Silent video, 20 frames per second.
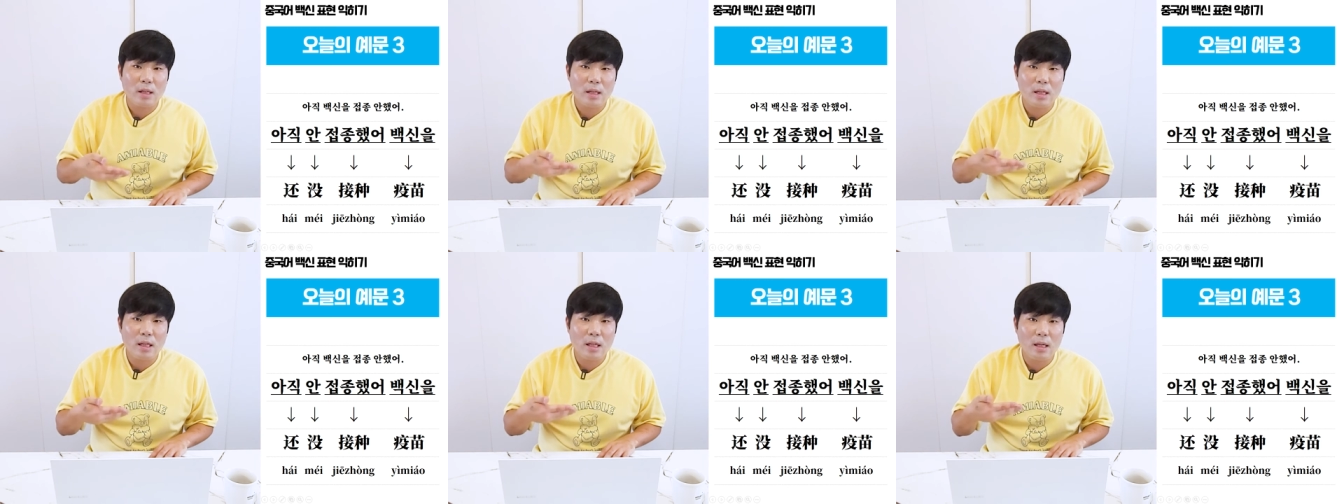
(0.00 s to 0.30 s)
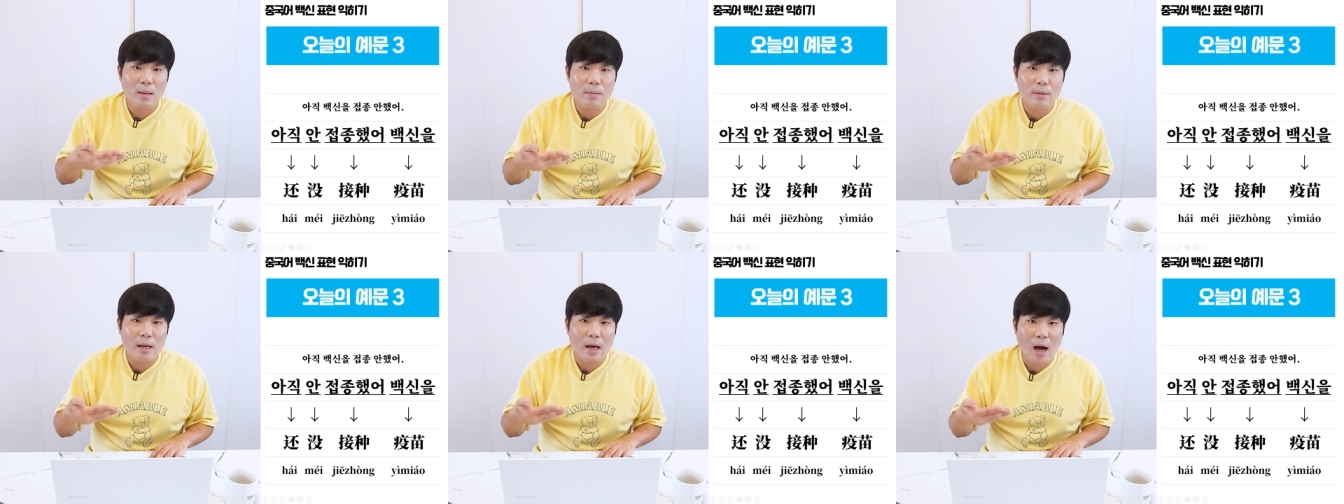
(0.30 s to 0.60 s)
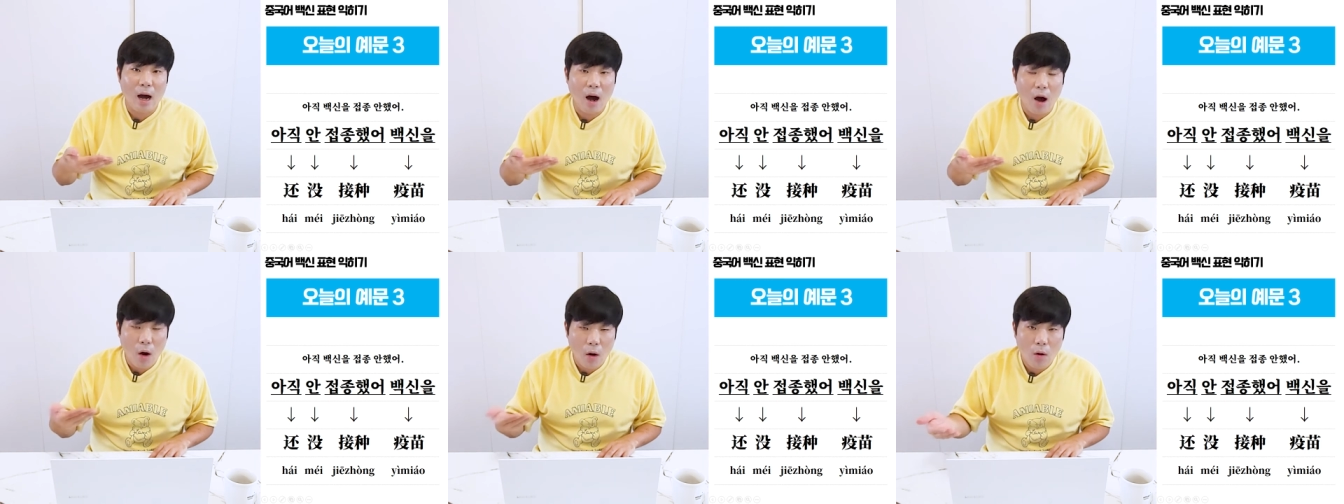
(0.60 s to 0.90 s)
이미
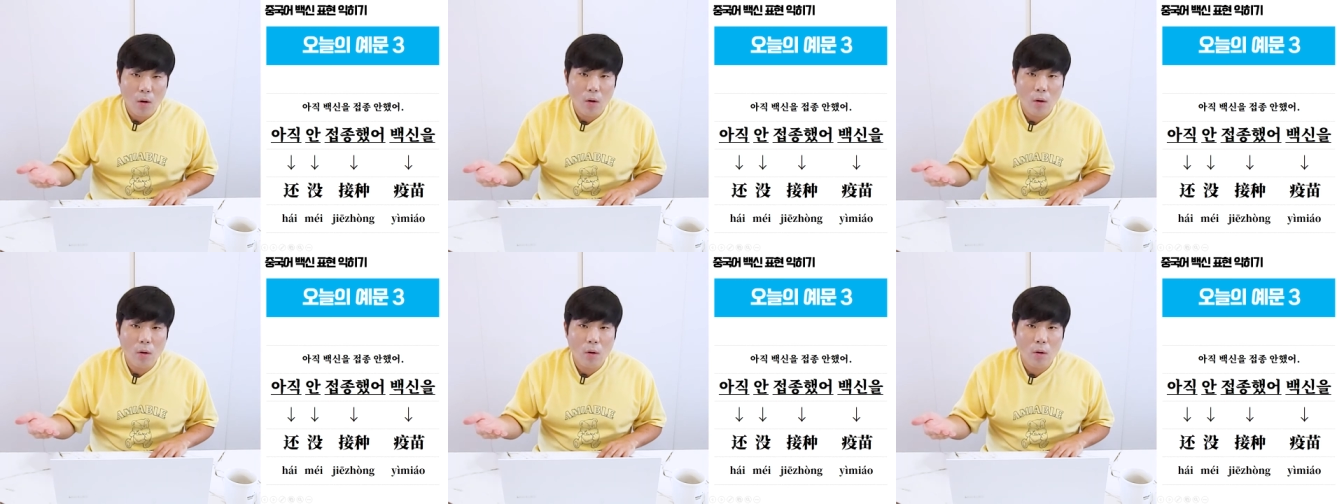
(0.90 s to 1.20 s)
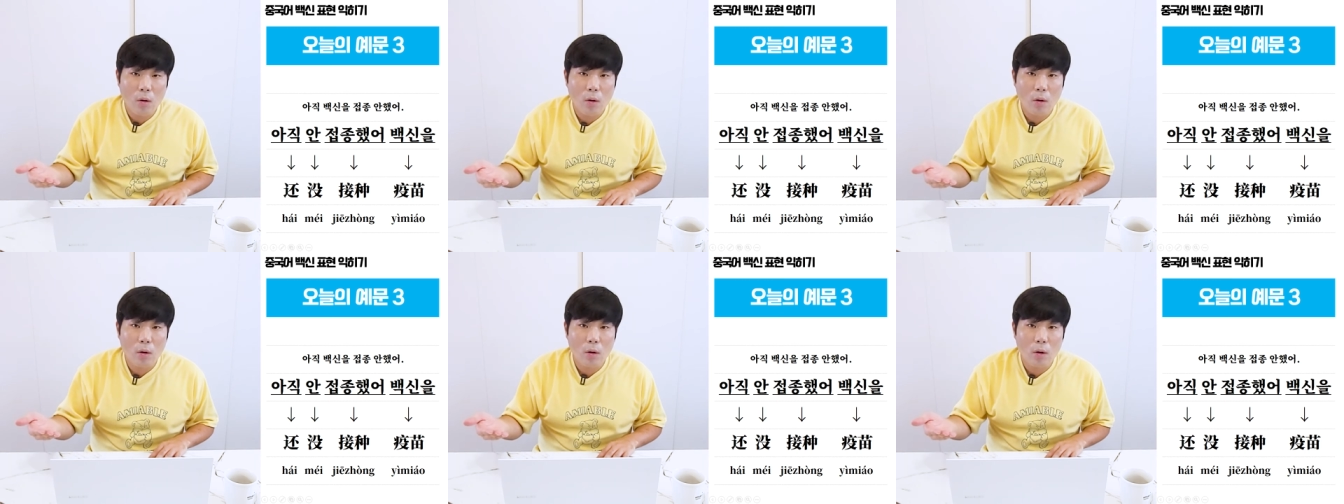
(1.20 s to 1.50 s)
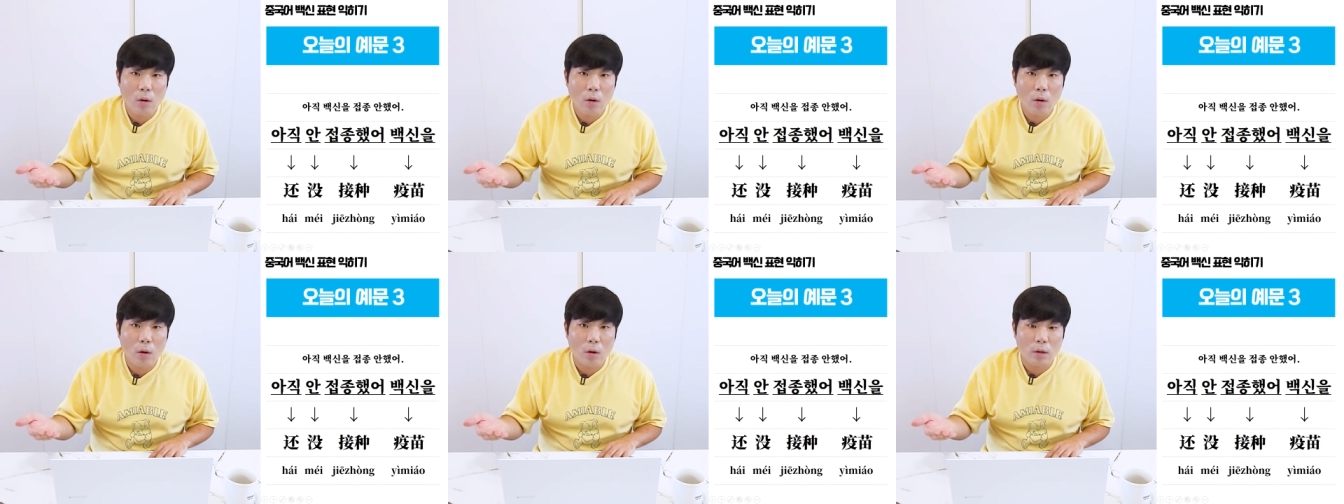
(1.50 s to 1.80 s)

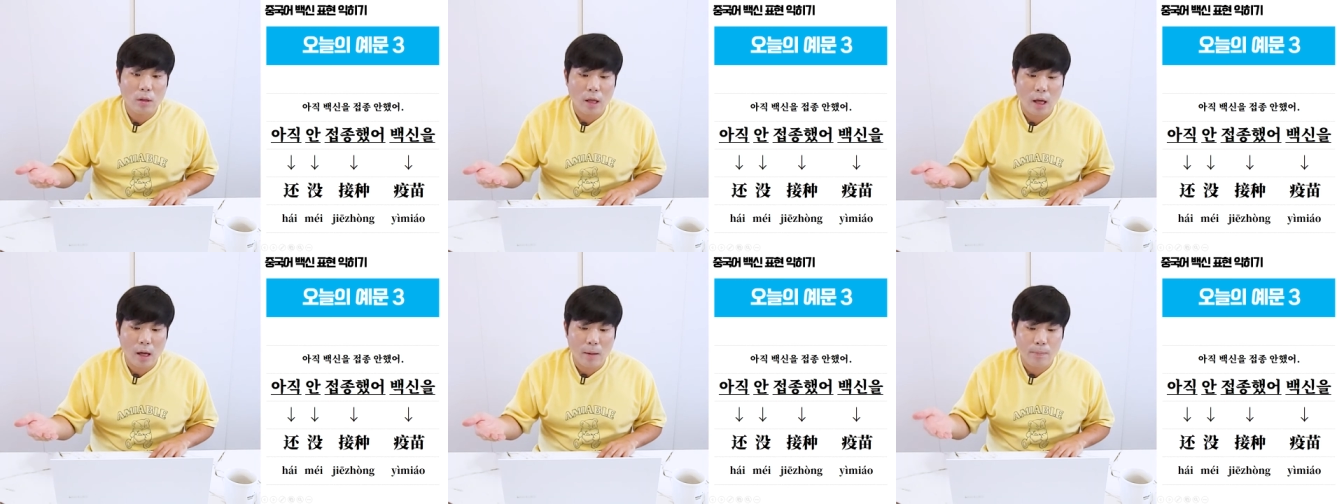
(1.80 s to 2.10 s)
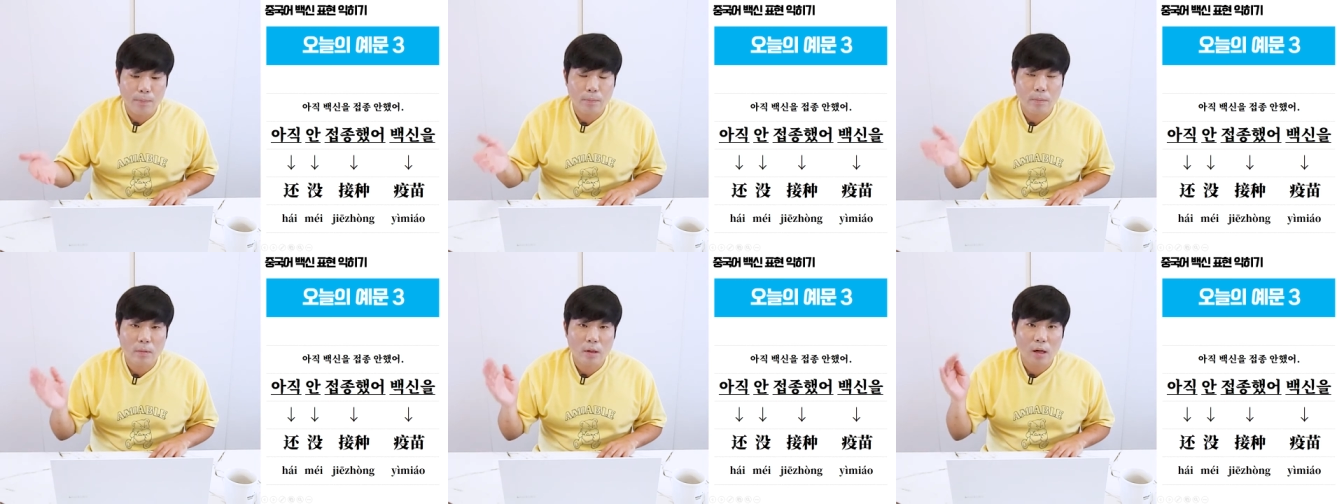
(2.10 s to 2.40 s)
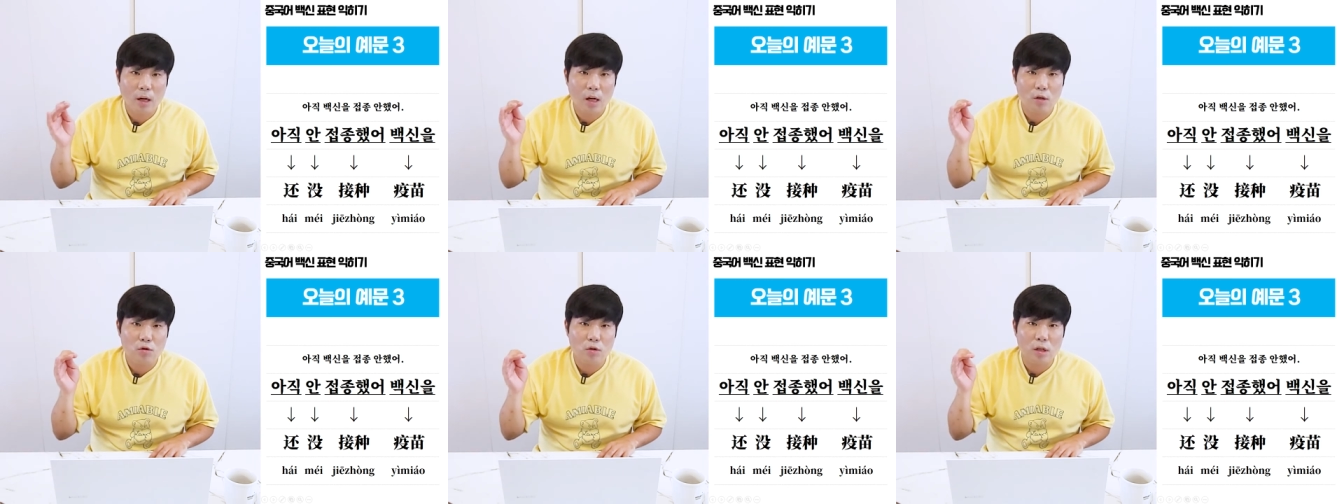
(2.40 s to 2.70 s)
어때?
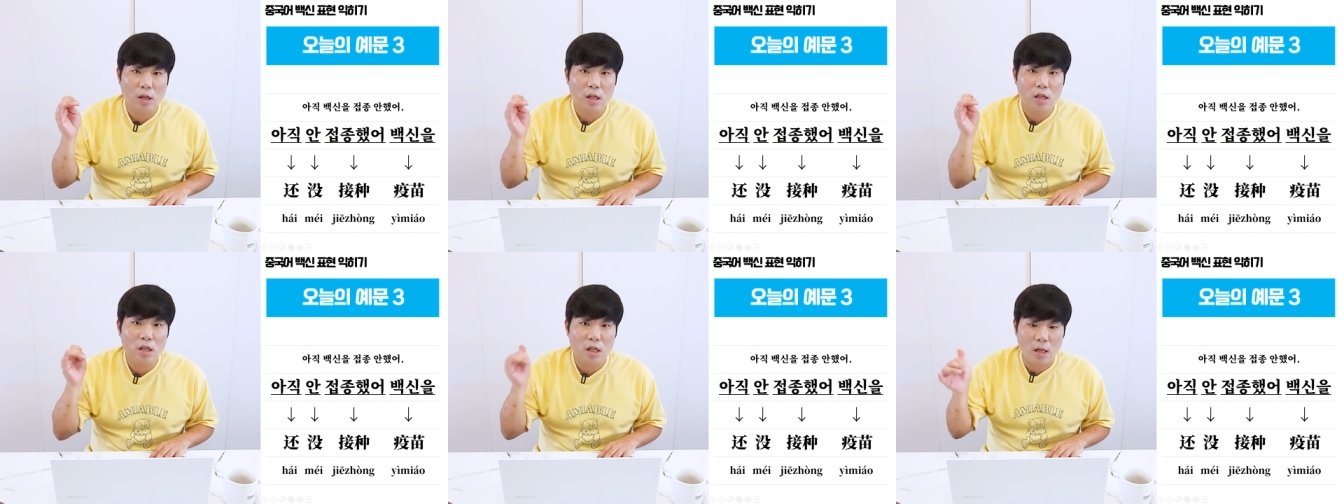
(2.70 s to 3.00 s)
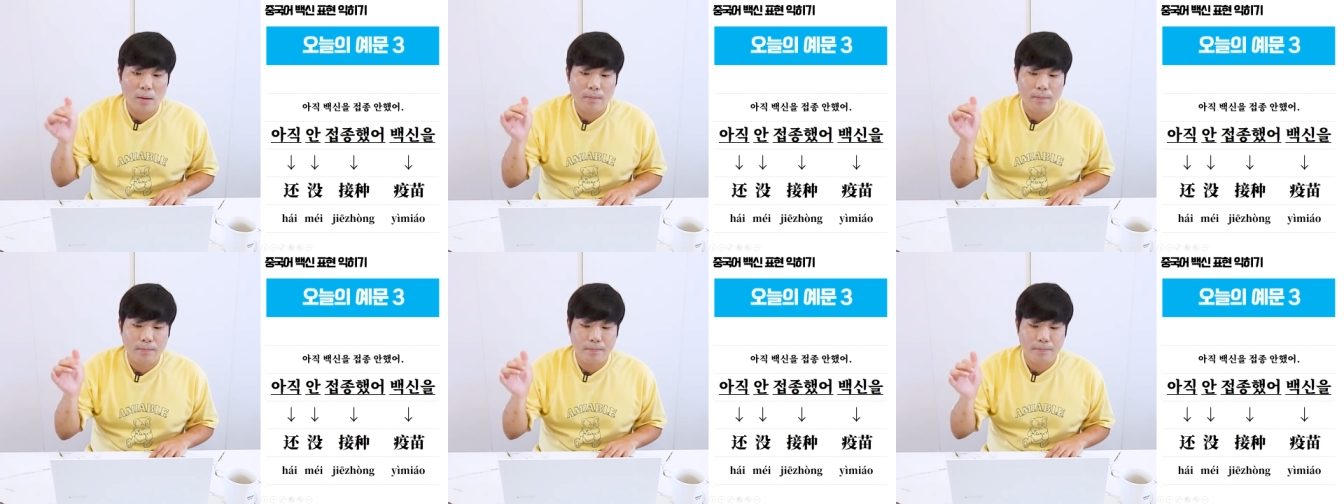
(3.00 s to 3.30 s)
할 수 있겠지?